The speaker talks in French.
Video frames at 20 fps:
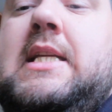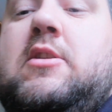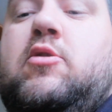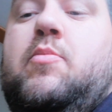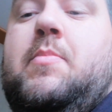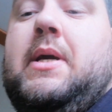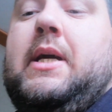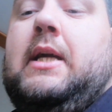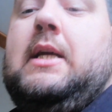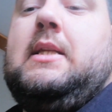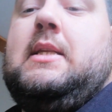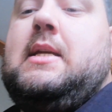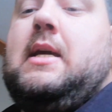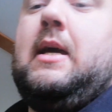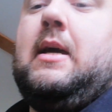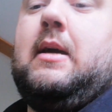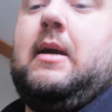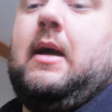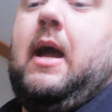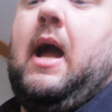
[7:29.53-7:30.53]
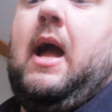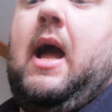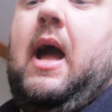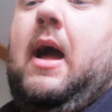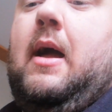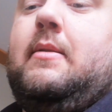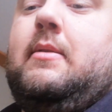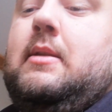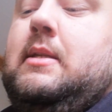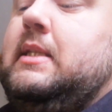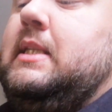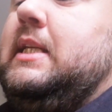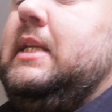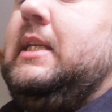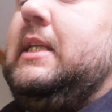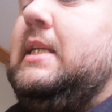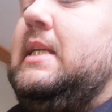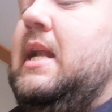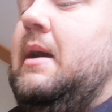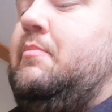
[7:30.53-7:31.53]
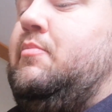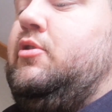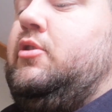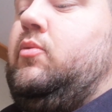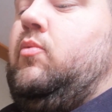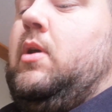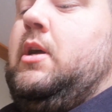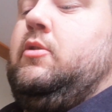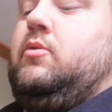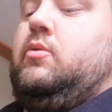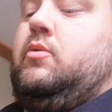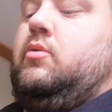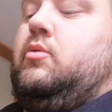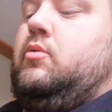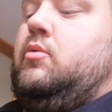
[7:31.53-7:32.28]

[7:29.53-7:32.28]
dit numérique dit, dit qu'il a besoin de,